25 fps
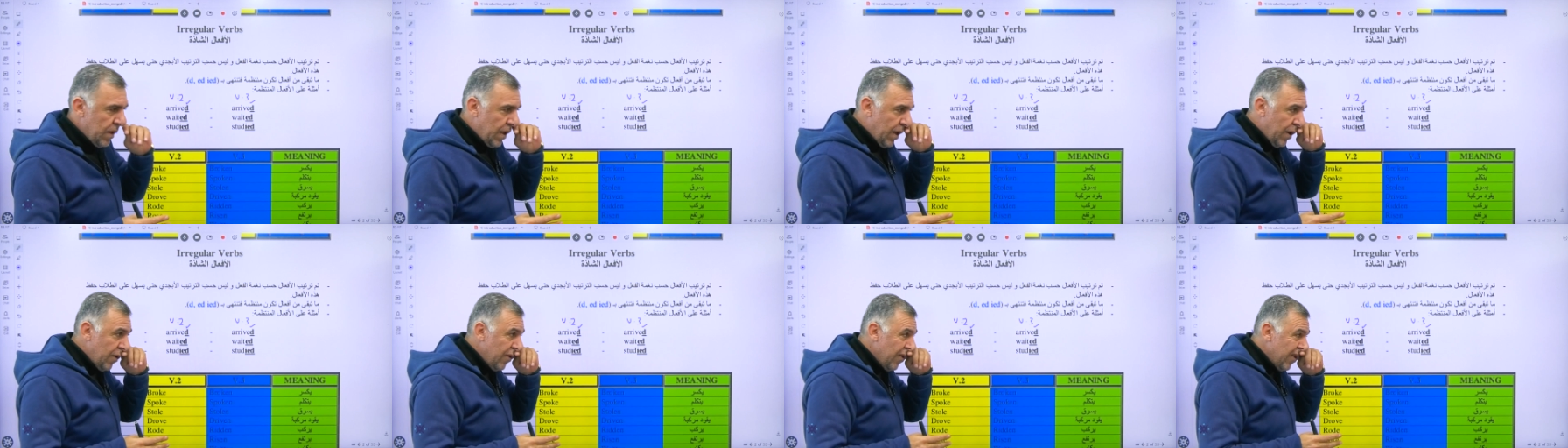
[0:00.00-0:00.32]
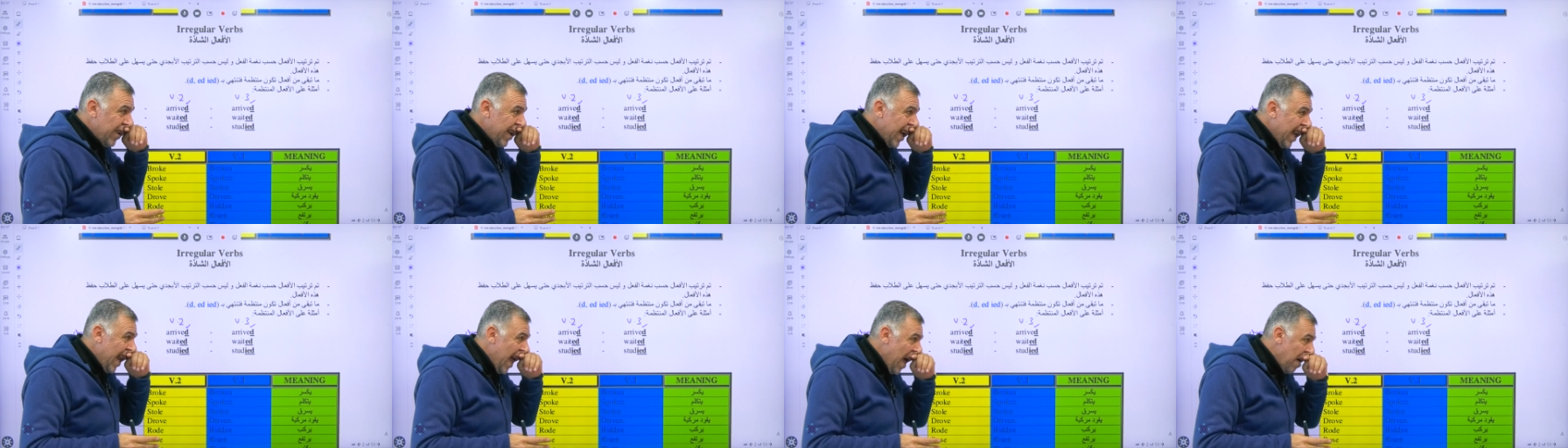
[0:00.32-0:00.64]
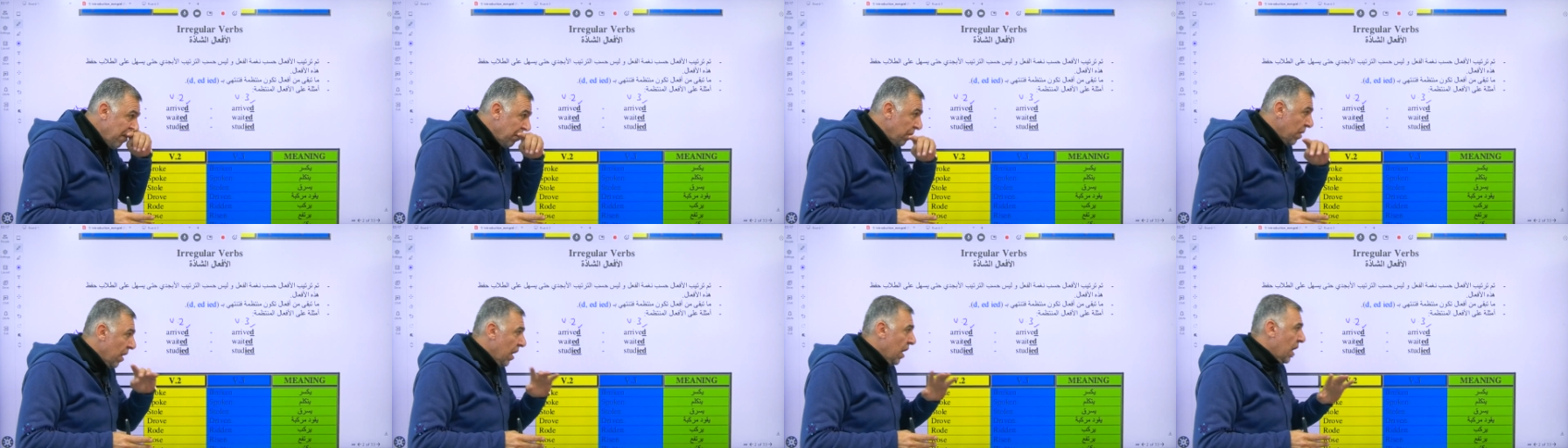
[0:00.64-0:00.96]
حلو
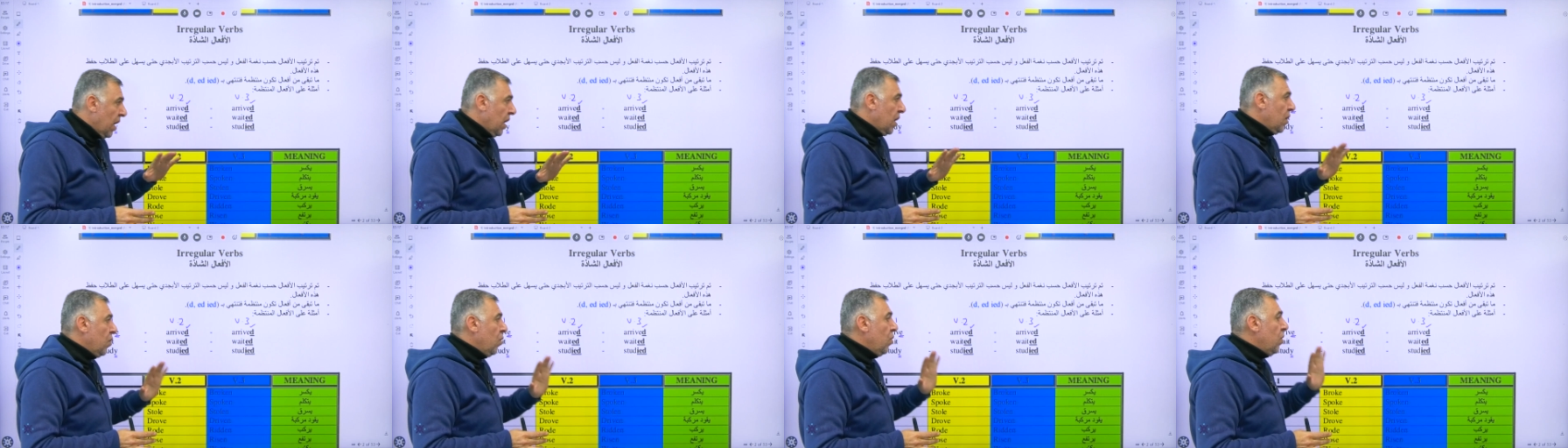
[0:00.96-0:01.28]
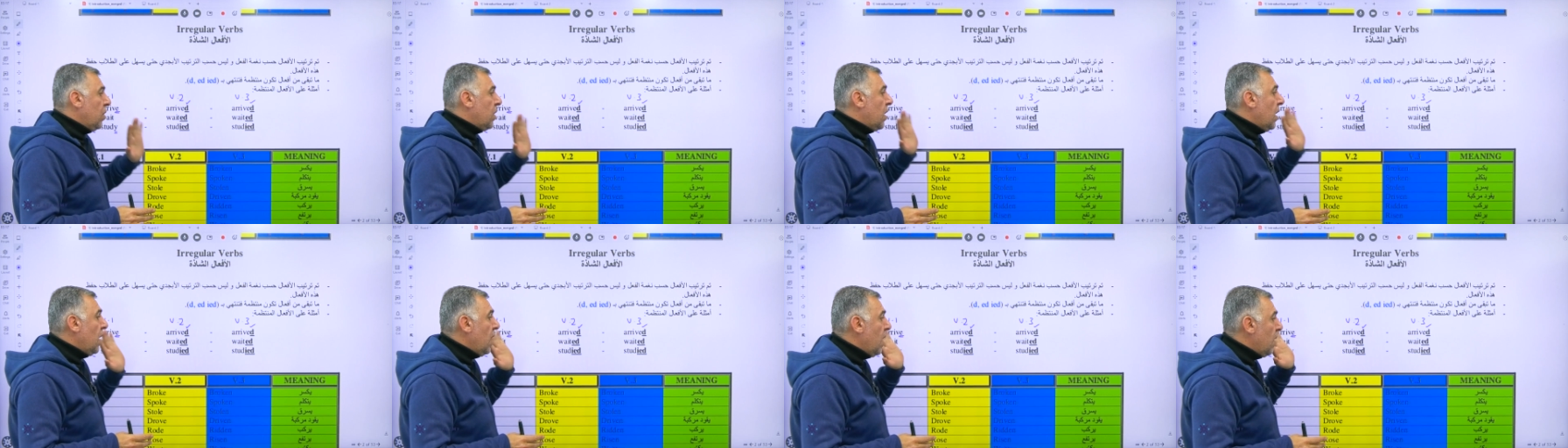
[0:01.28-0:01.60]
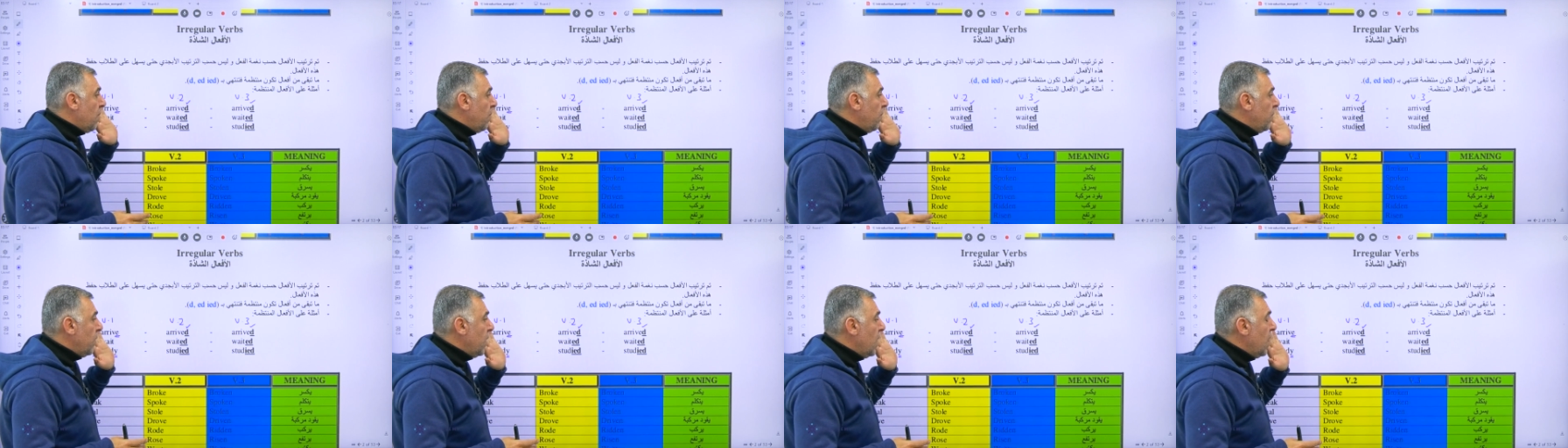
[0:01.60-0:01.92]
الكلام؟ اه حلو
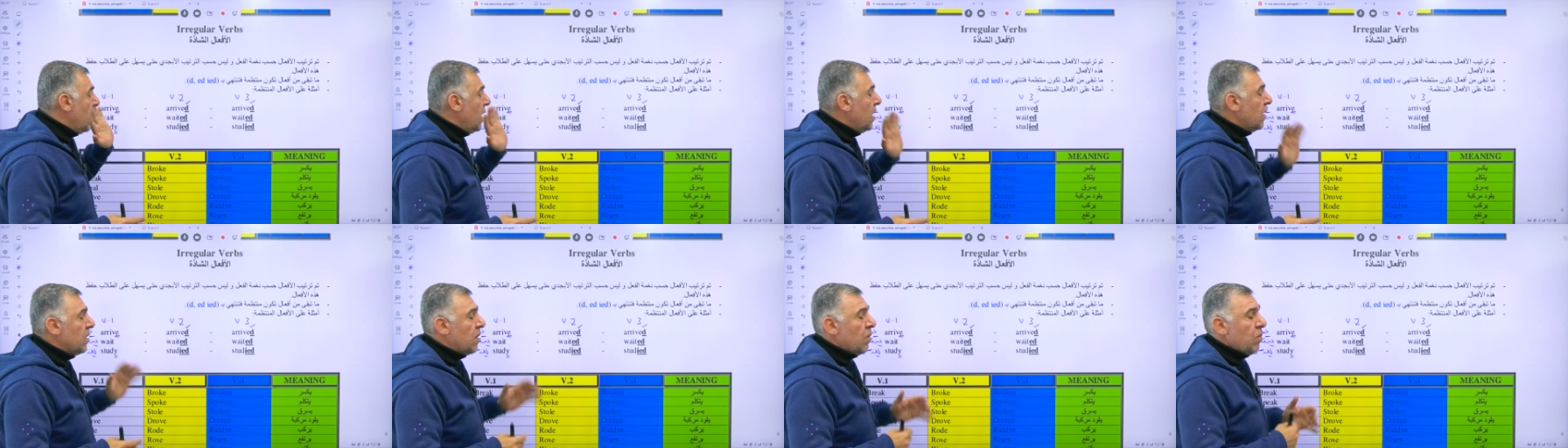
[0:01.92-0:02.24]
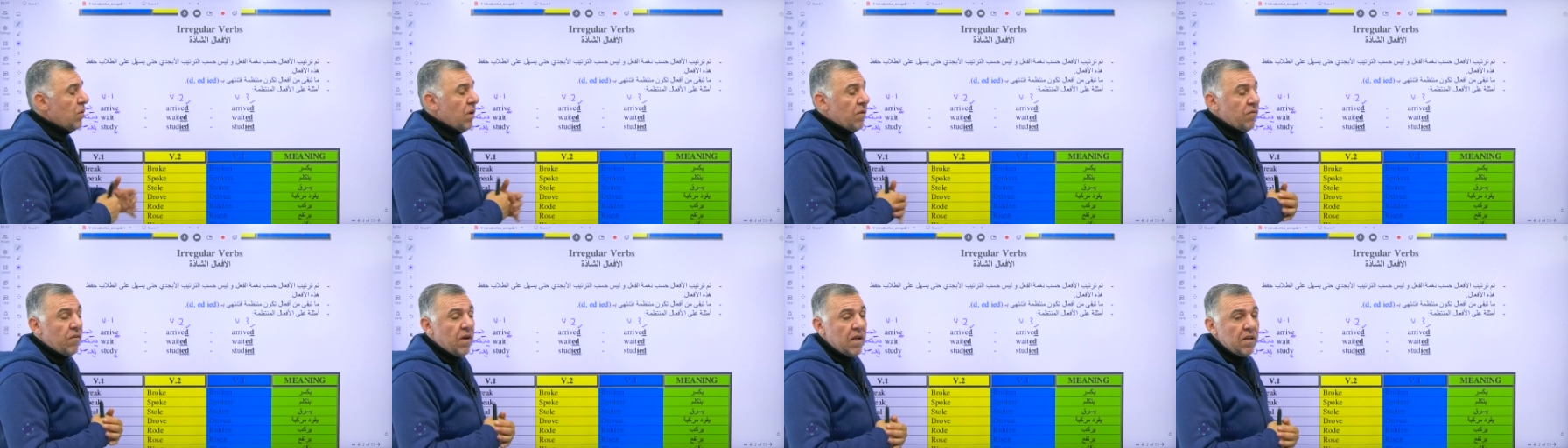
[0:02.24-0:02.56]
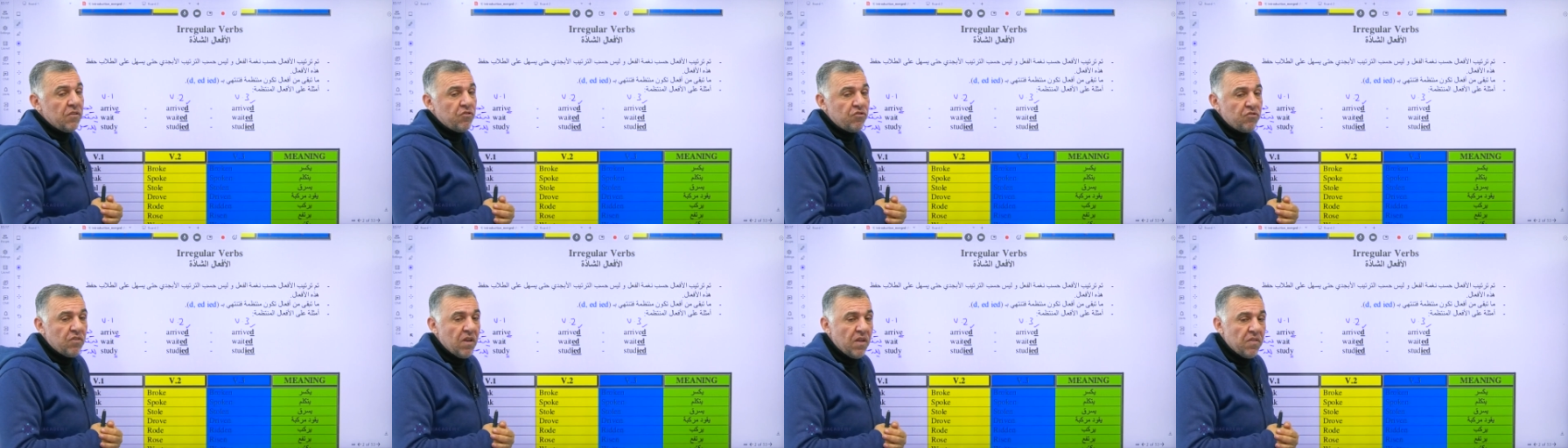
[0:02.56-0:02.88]
الكلام طيب والافعال
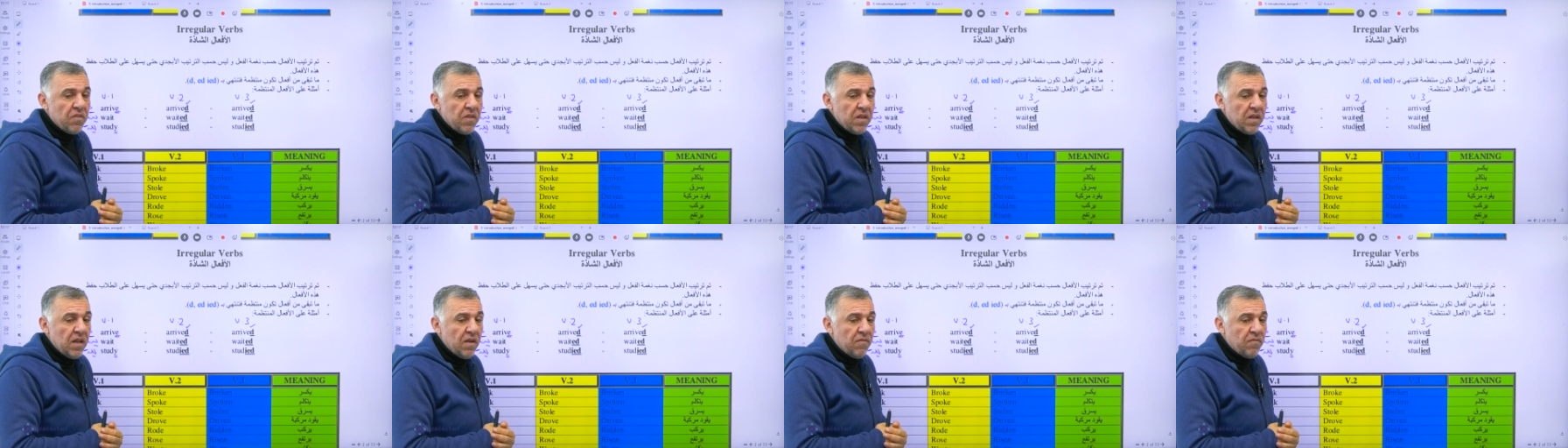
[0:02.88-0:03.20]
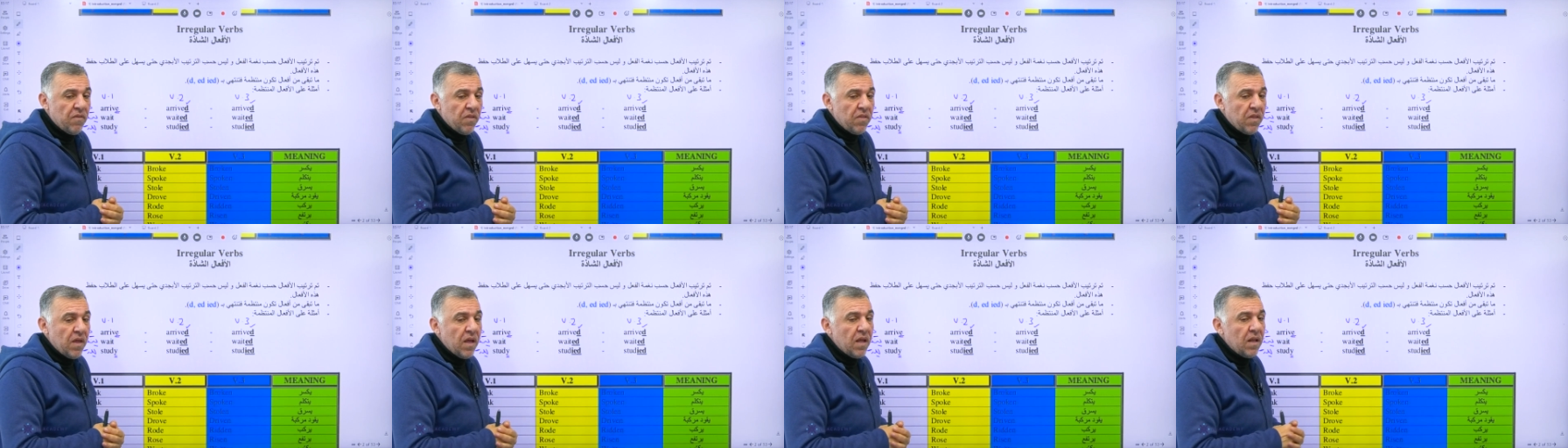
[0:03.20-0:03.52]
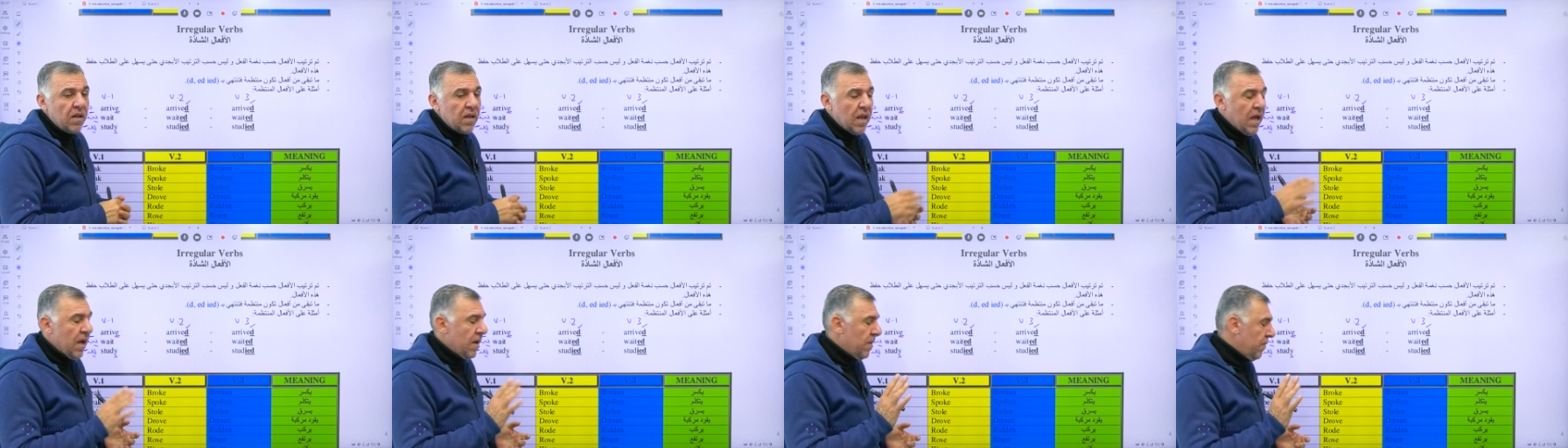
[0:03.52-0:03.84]
الشاذه نحفظها؟
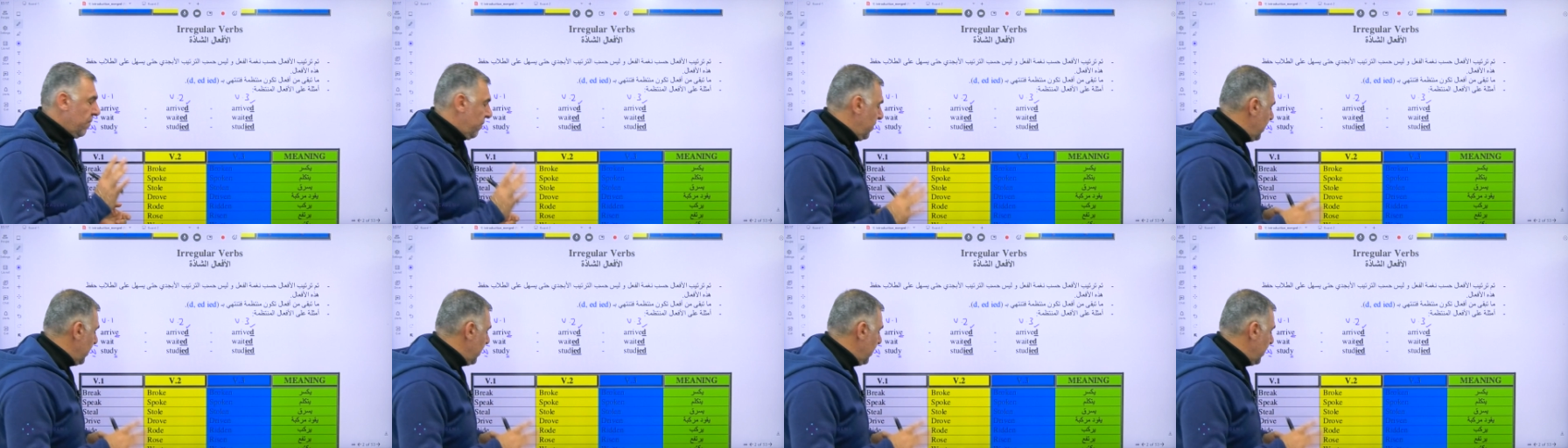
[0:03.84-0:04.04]
لا